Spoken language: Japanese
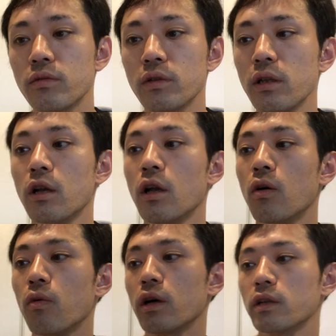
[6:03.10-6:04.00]
るので
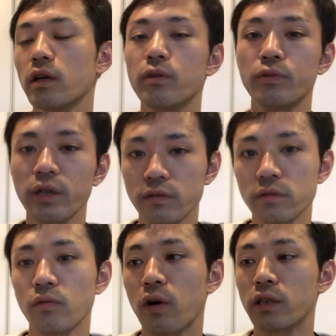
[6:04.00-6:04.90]
お金が増え
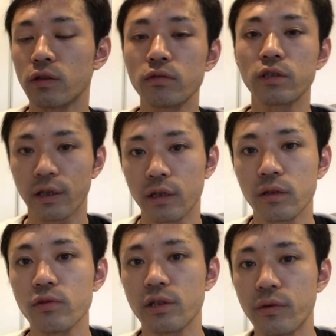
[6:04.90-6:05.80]
るお金の使い
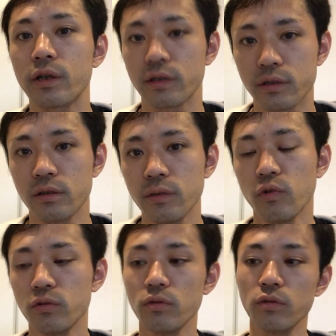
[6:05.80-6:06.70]
方をしてるわけですでも
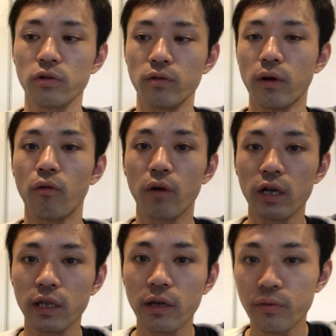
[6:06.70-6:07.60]
ほとんどの人はお
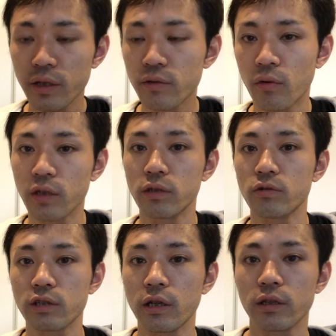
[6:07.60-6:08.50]
金が増えるお金の
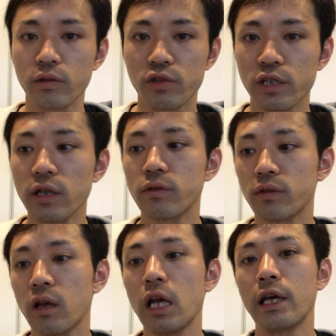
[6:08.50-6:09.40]
使い方をしないの
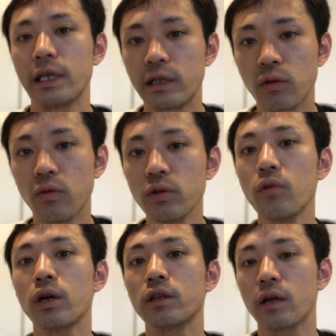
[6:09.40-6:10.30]
で一向に
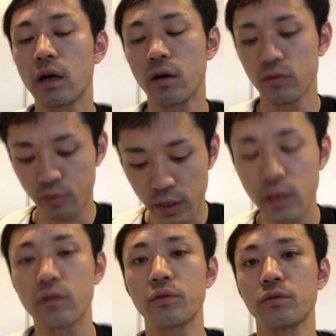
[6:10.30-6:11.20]
お金が増え
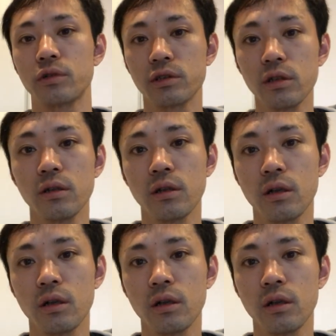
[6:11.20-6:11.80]
ないということですね